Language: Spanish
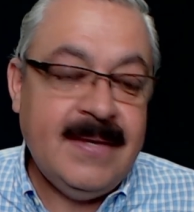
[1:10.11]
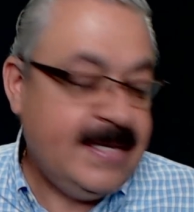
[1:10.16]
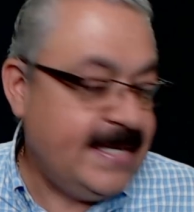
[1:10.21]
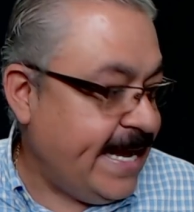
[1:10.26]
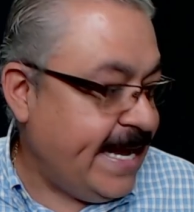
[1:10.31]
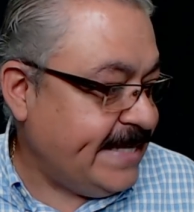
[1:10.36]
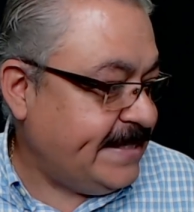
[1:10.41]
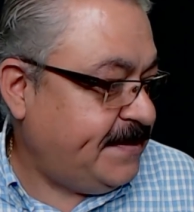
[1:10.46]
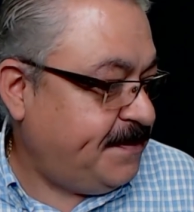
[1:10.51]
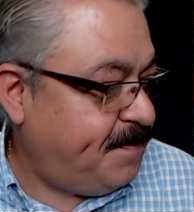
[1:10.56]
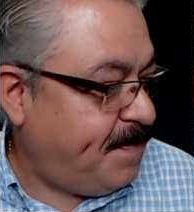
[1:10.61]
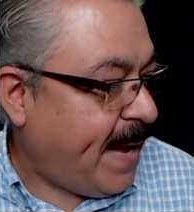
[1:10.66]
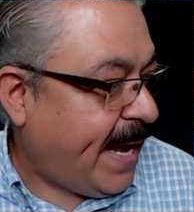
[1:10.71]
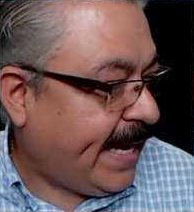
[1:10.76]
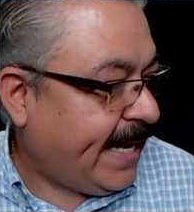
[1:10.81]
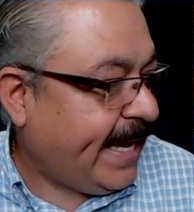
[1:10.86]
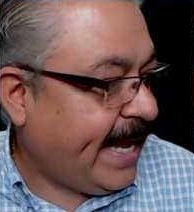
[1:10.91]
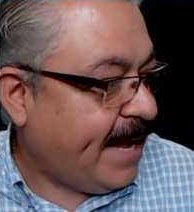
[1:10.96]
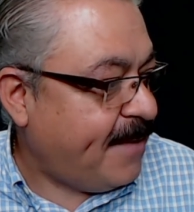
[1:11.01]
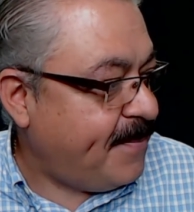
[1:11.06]
Es
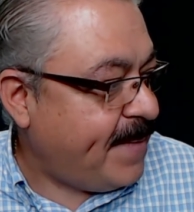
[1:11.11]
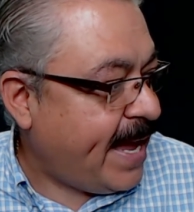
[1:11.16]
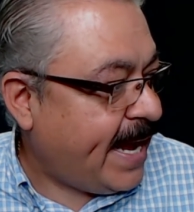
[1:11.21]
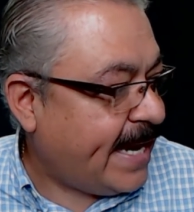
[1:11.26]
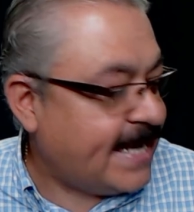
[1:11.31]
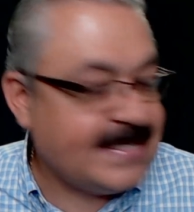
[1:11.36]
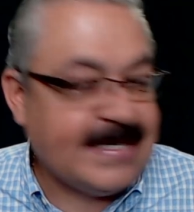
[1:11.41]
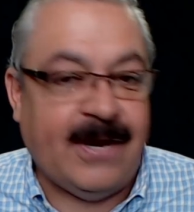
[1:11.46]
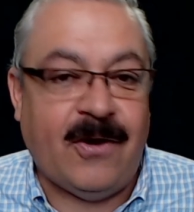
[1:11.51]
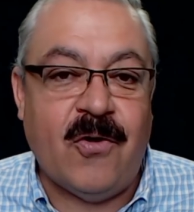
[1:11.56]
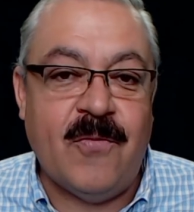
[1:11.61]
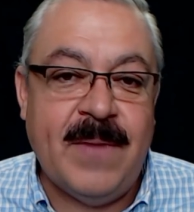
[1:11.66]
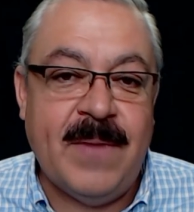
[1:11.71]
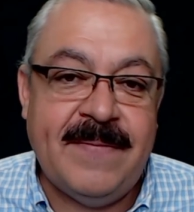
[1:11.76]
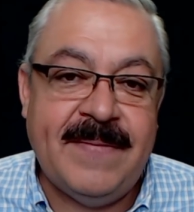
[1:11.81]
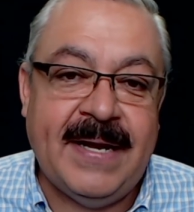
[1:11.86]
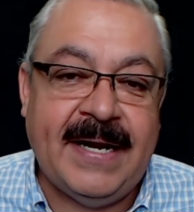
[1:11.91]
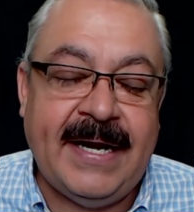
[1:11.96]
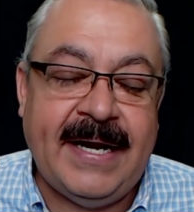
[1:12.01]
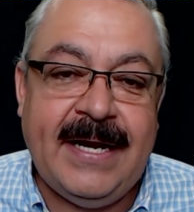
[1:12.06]
para que me hagas de
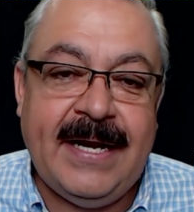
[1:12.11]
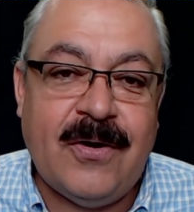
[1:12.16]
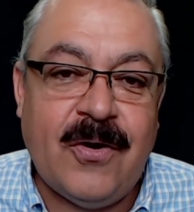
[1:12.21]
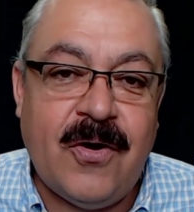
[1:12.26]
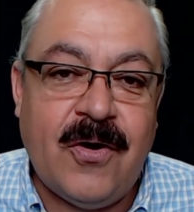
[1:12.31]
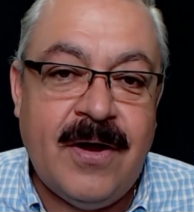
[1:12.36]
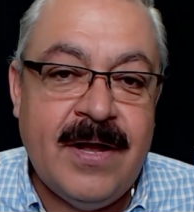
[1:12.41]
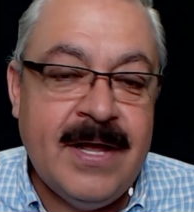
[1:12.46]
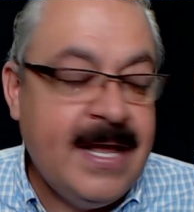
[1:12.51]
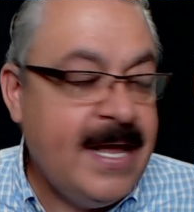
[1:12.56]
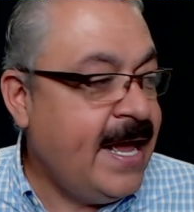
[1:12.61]
comer bien rico,